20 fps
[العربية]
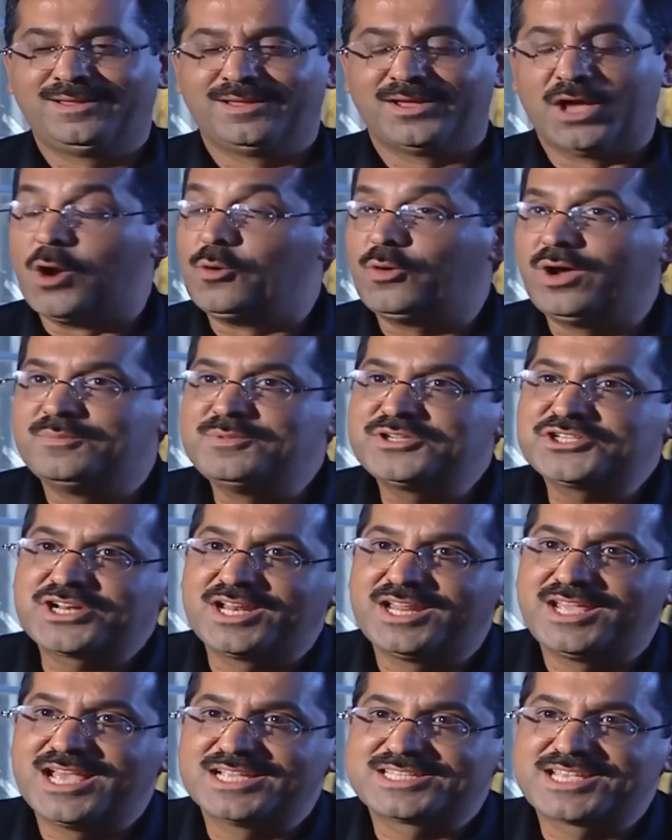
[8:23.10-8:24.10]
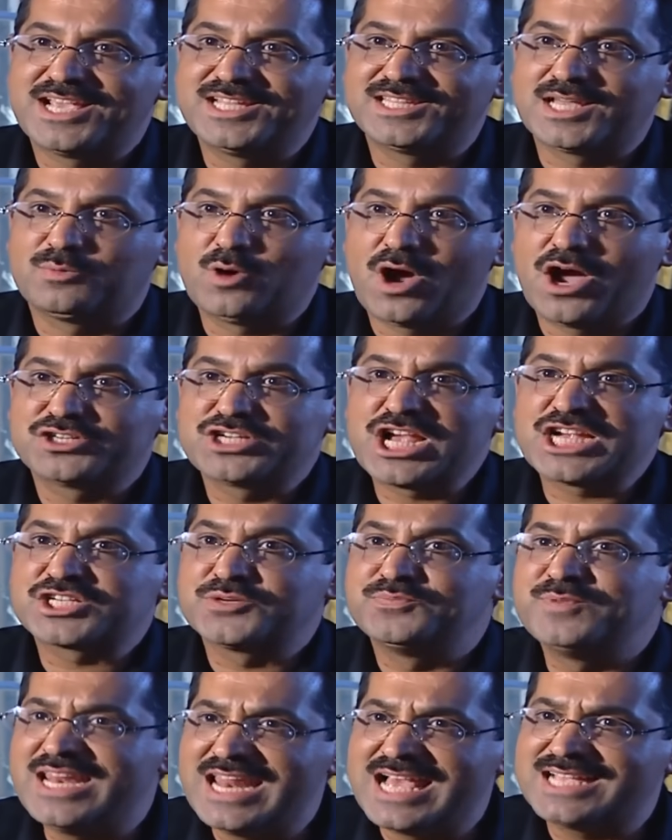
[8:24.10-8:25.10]
هو المشكلة يا سيد أبو عجاج
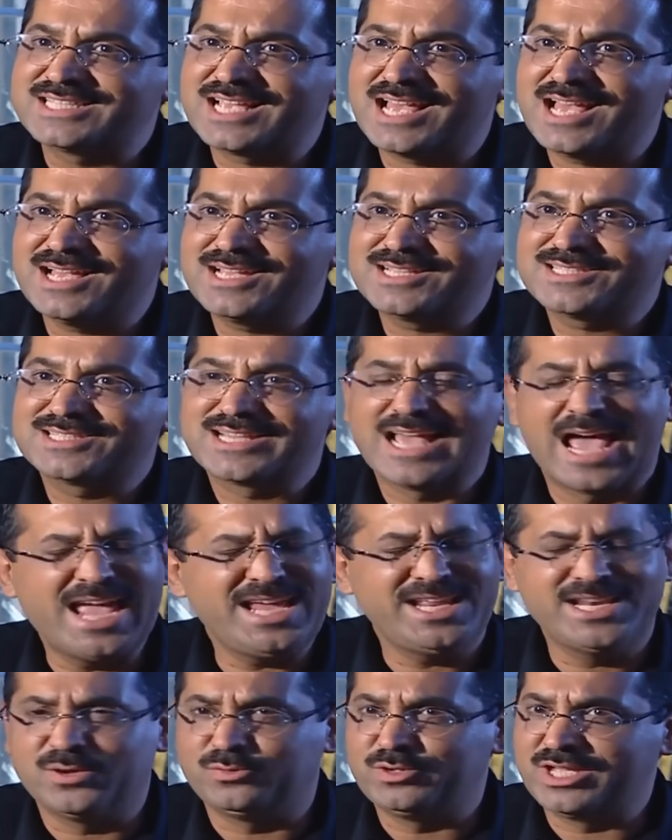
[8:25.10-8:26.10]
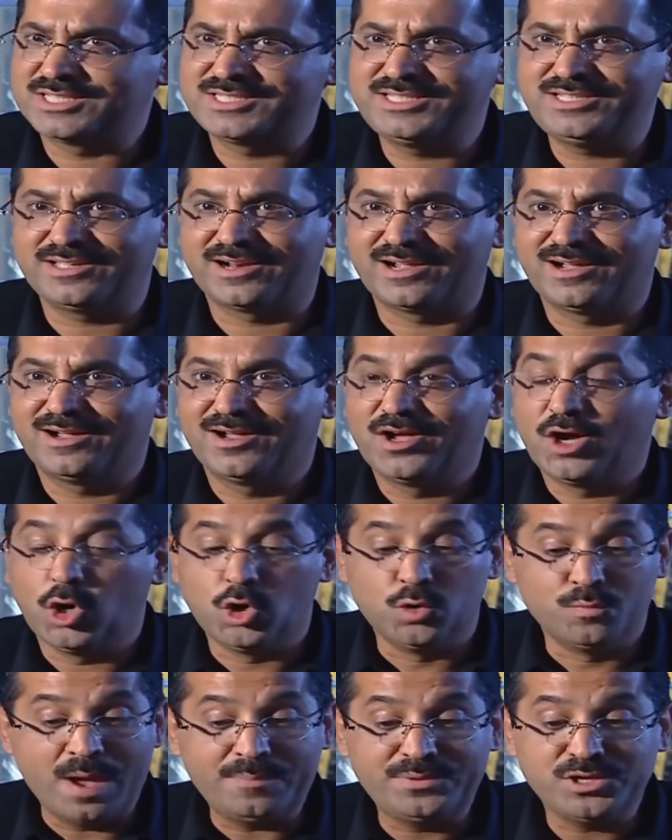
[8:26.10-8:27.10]
من الأساس هينة ويسيرة
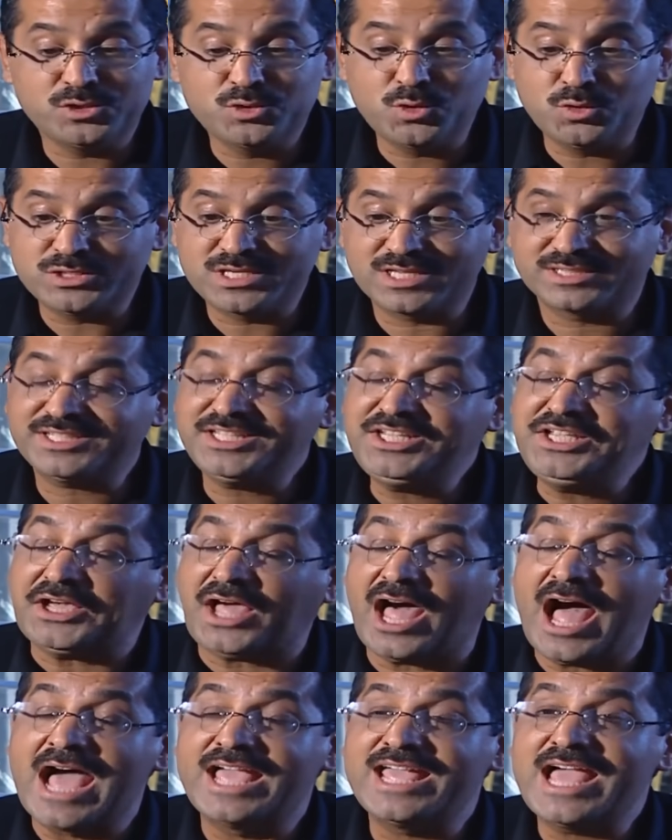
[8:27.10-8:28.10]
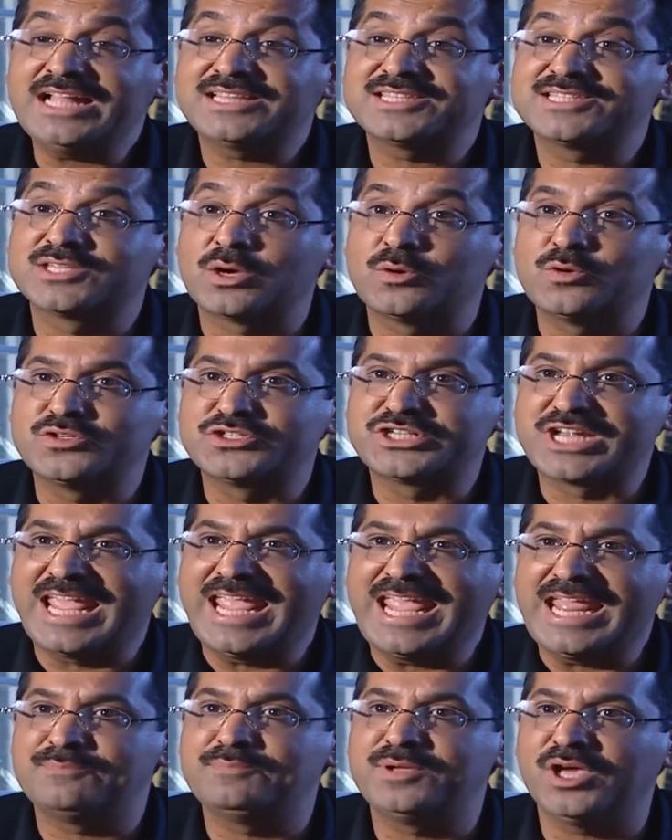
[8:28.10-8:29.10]
وما بيجوز تعيق حياة
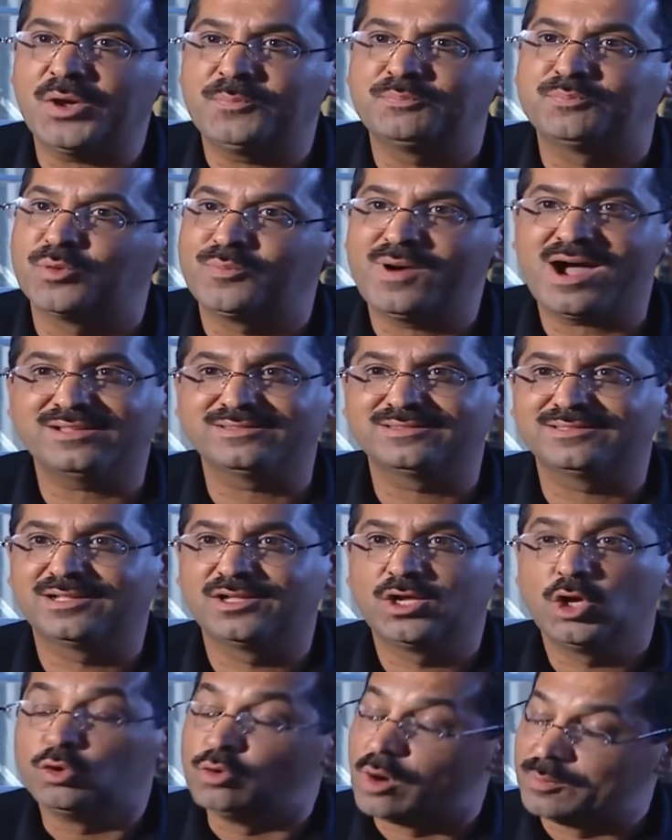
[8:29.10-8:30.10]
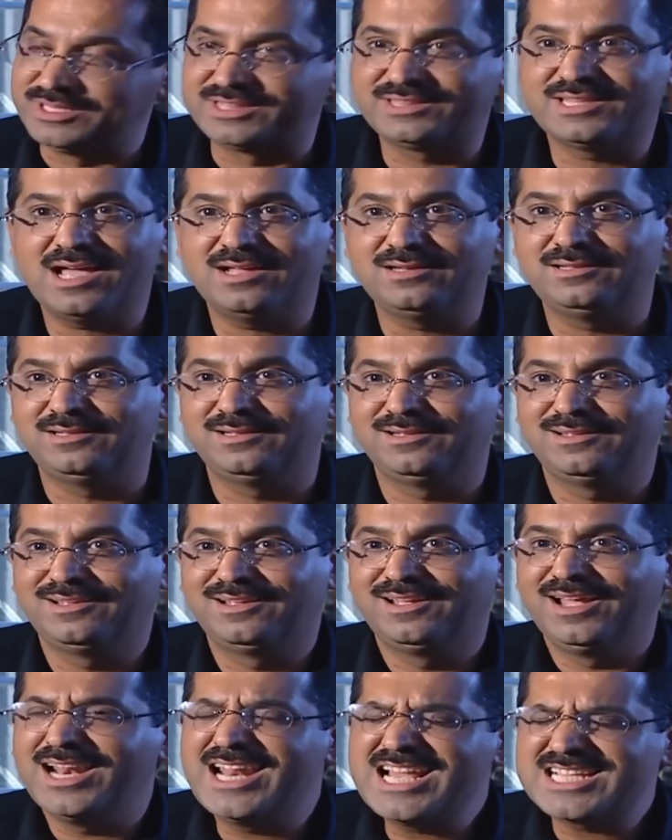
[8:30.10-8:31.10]
زوجين بيحبوا بعض وبالتالي
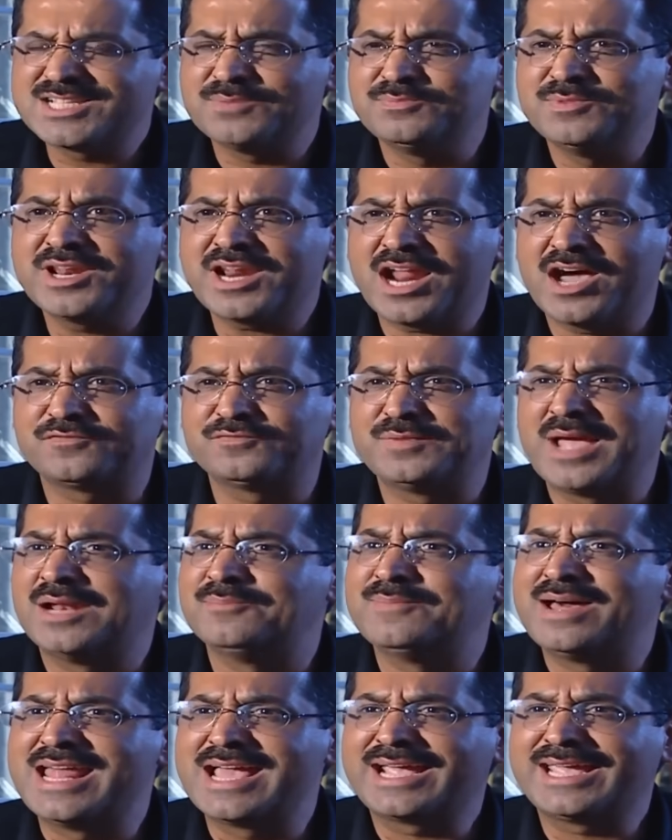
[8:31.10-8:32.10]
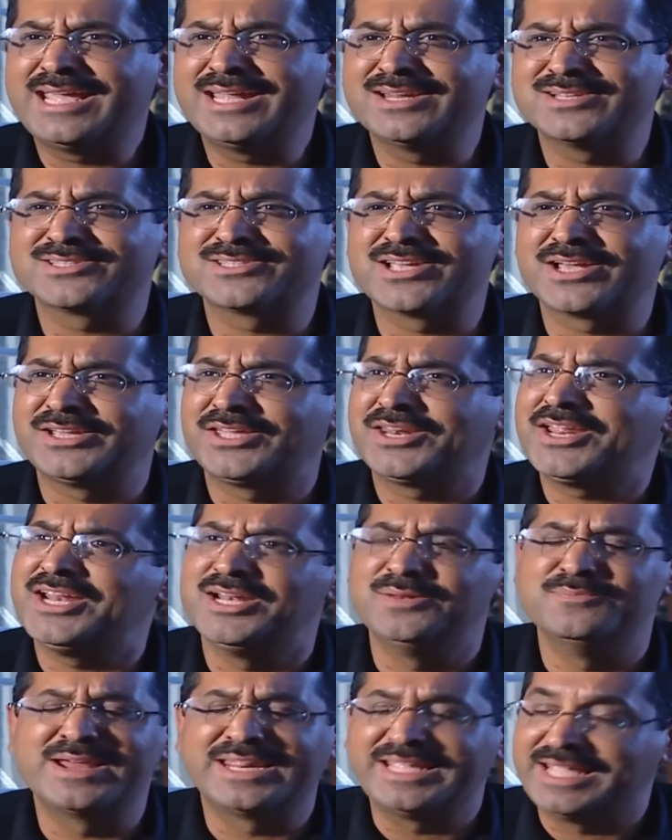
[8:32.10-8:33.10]
لازم نرأف بهالملاكين الصغيرين
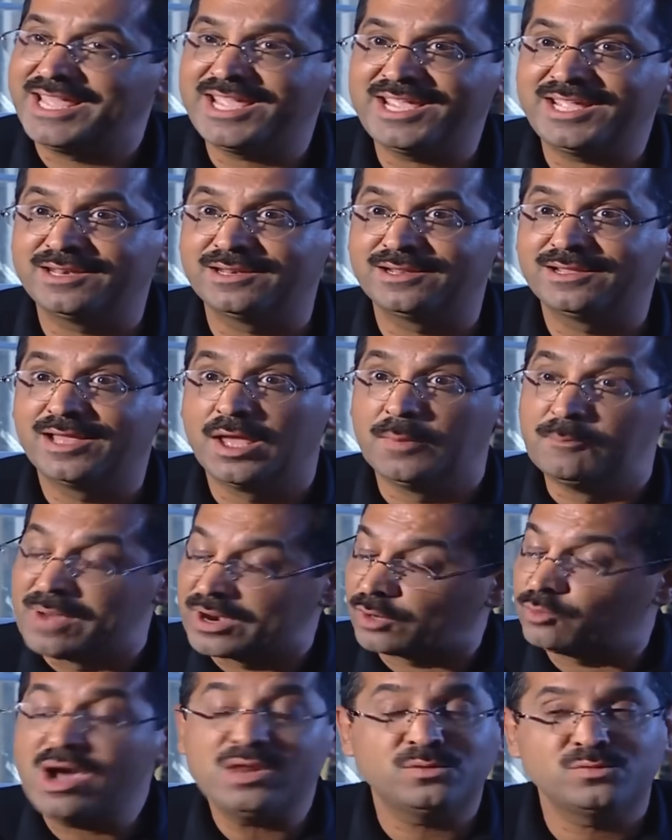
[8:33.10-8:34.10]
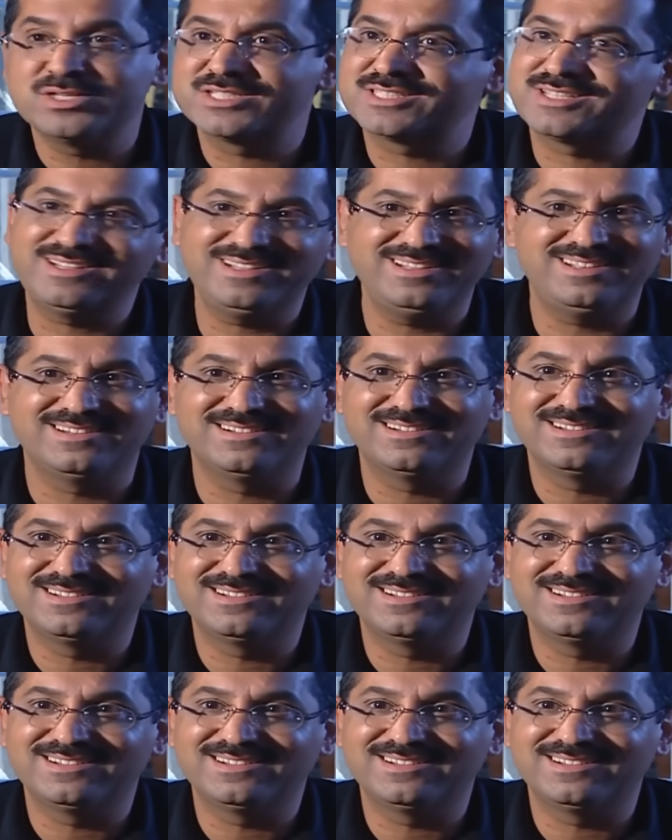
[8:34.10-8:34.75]
البريئين مروان ونسرين